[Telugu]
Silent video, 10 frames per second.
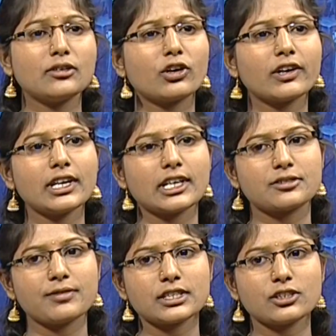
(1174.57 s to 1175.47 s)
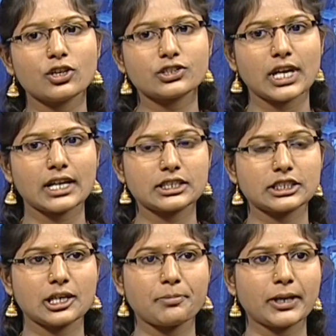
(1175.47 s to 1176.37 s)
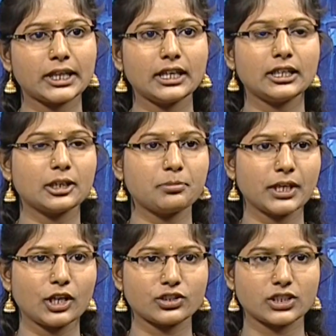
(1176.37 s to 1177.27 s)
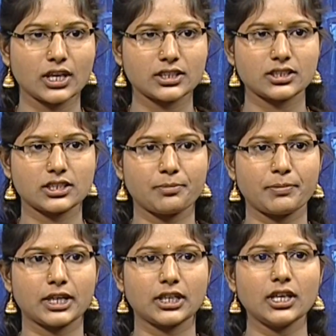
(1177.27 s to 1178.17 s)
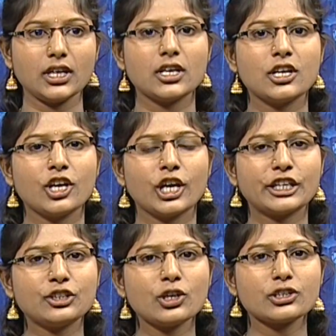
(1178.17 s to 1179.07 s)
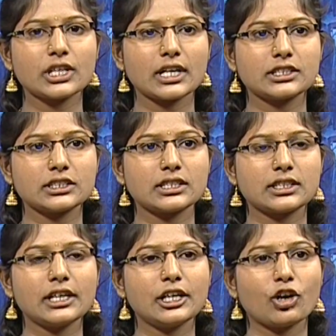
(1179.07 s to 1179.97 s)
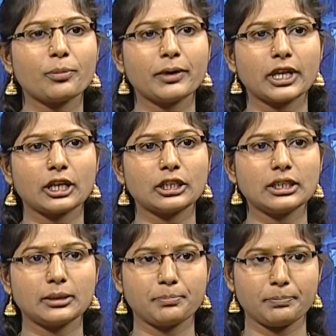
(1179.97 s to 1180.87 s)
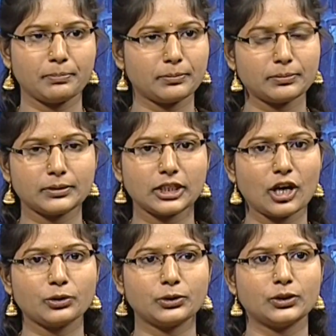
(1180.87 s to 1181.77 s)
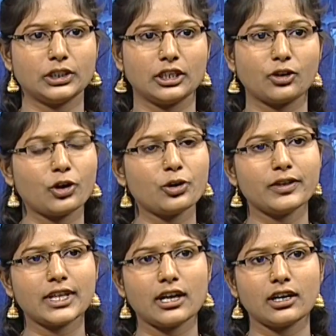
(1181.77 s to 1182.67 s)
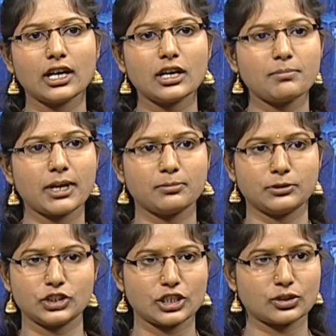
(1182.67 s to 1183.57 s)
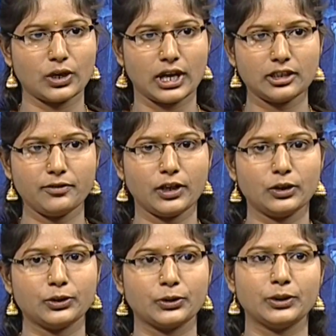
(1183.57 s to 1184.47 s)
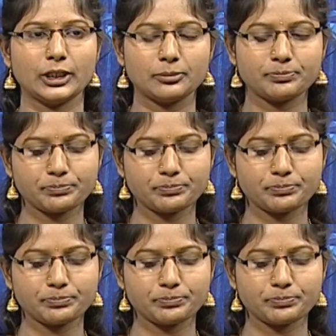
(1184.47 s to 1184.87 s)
ఒకవేళ ఎస్వెస్సీలో స్టార్ట్ చేసినప్పటికీ డిపిఏలో స్టార్ట్ చేసినప్పటికీ ఎందులో స్టార్ట్ చేసినా సరే డెవలప్మెంట్ అనేది అవుతుంది రెండు విధాలుగా మనం చేసుకోవడానికి వీలుంటుంది